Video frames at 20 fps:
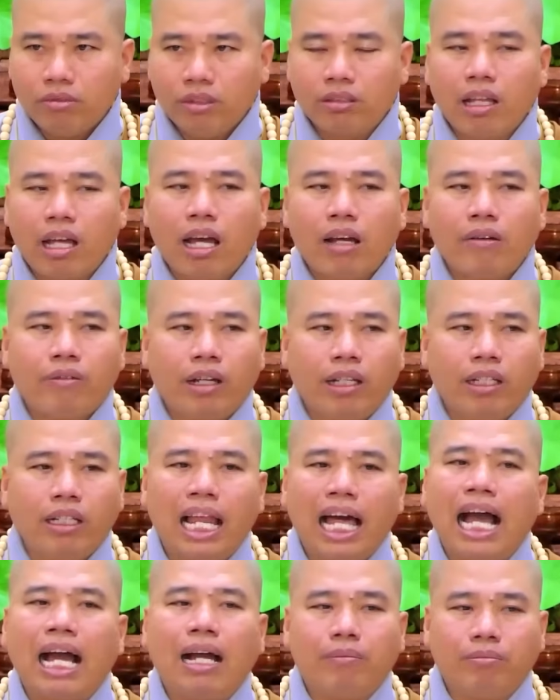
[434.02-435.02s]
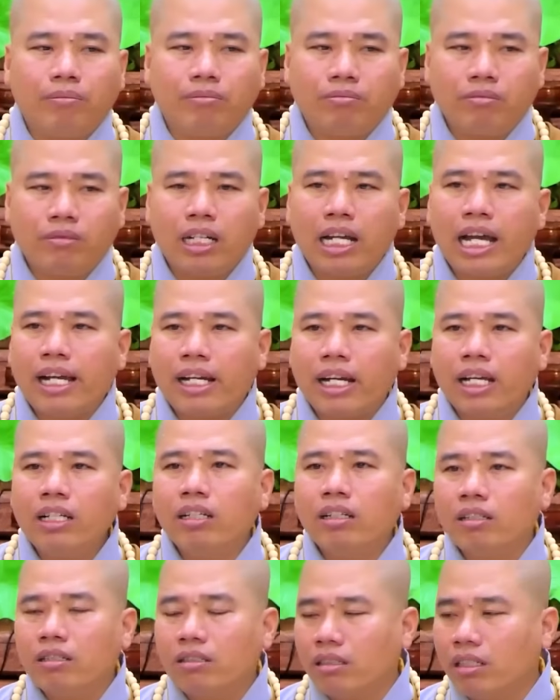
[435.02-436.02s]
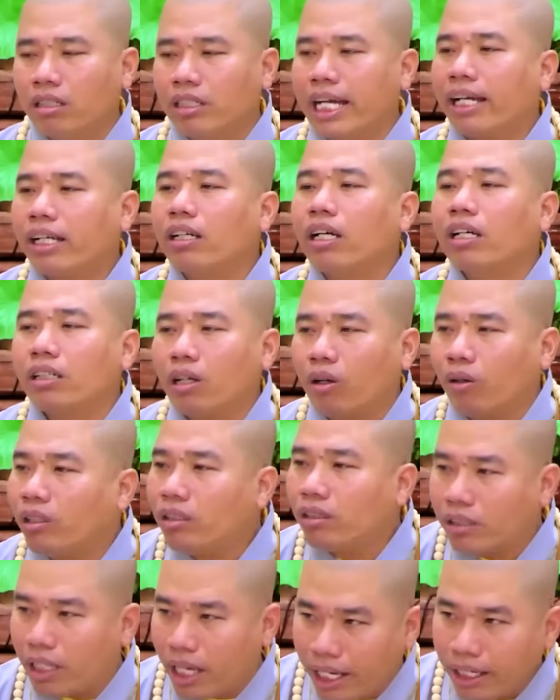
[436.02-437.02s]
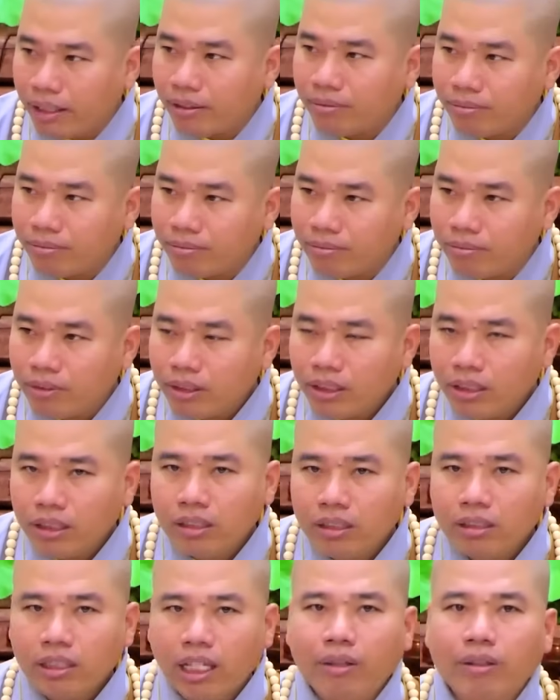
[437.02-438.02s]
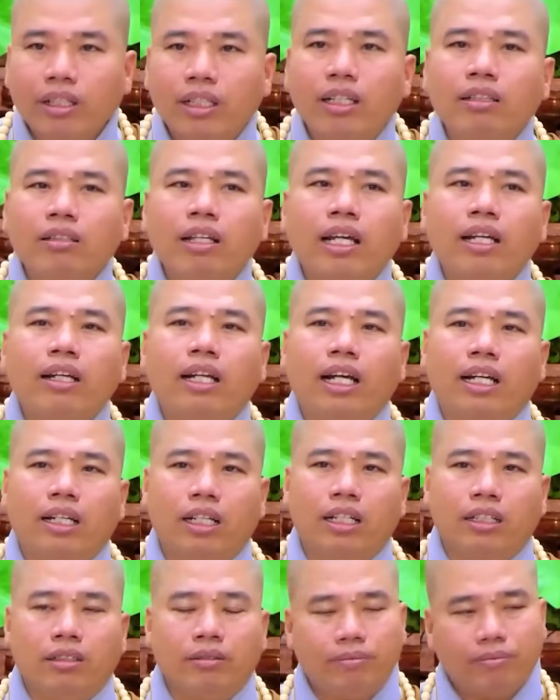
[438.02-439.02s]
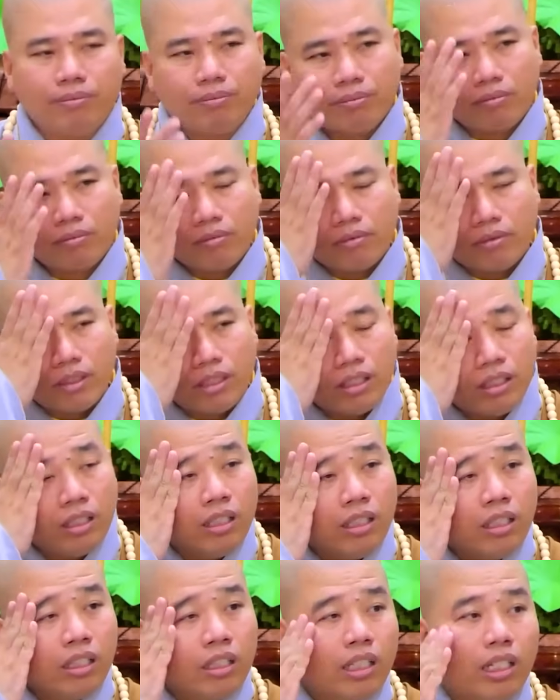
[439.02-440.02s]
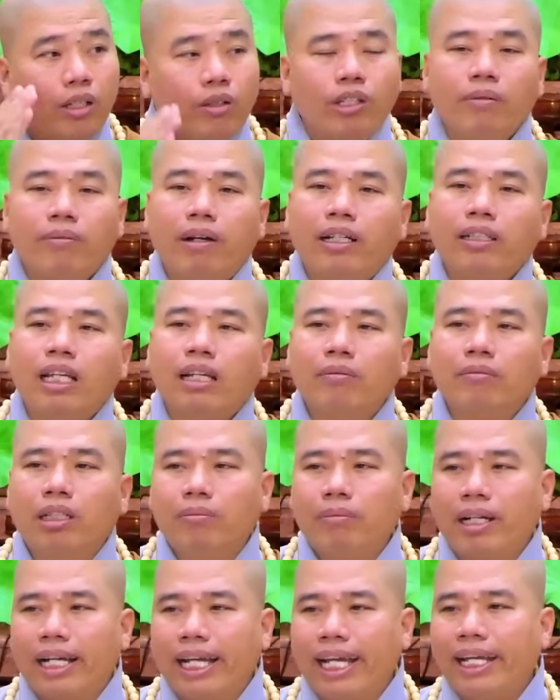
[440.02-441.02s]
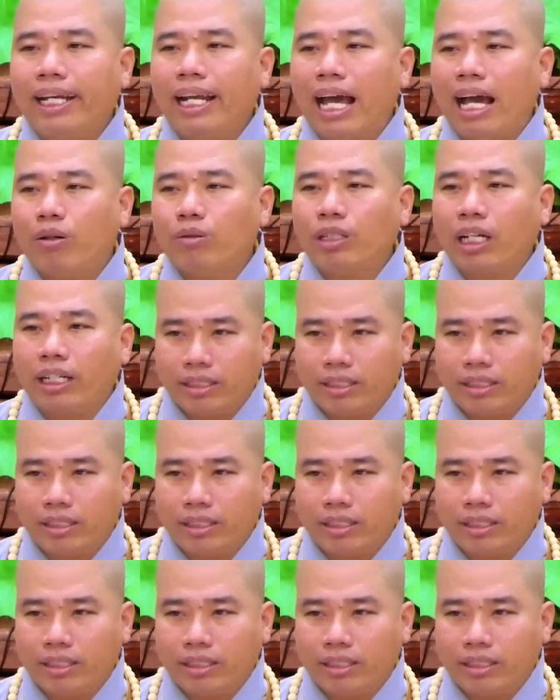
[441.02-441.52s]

Người ta phải làm ra để người khác đừng nói người ta. Theo những thứ thấy rằng là nếu như bản thân mình mà nghe đạo